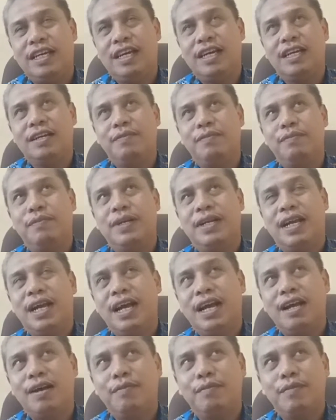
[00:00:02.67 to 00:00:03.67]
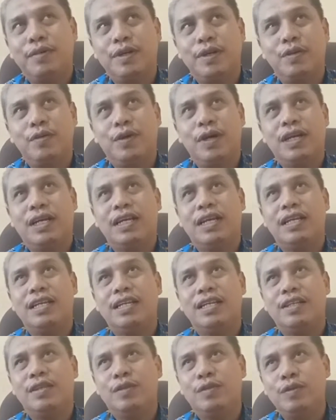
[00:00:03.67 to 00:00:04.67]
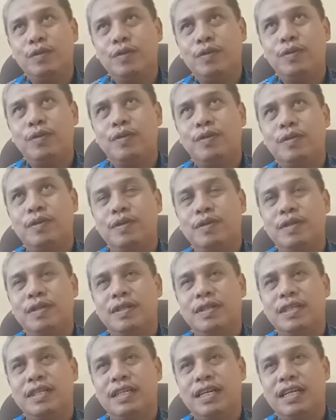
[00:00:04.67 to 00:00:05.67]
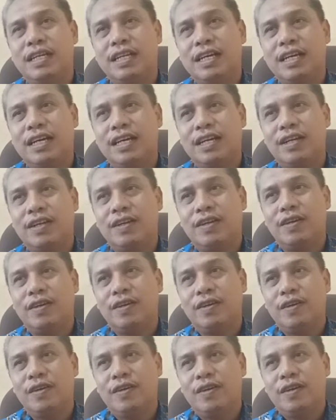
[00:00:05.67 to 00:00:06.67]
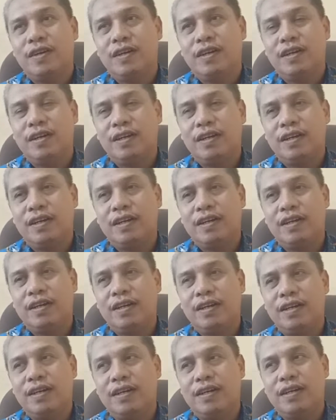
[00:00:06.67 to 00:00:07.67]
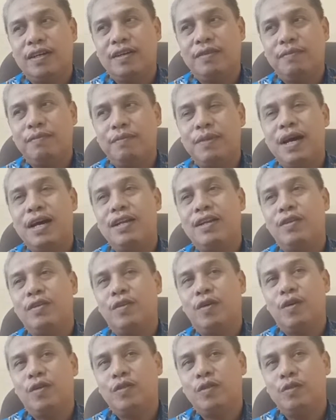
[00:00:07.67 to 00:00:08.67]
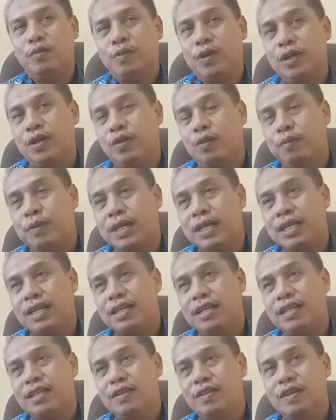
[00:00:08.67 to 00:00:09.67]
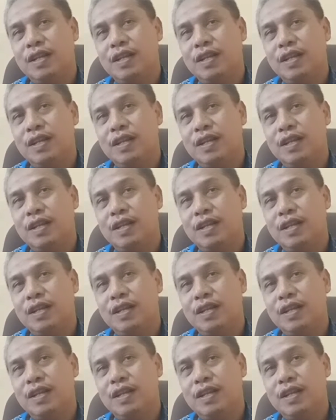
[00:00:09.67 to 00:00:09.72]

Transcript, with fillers: yang berhak mengeluarkan itu dikatakan uh, bahan tumbuhan obat hmm.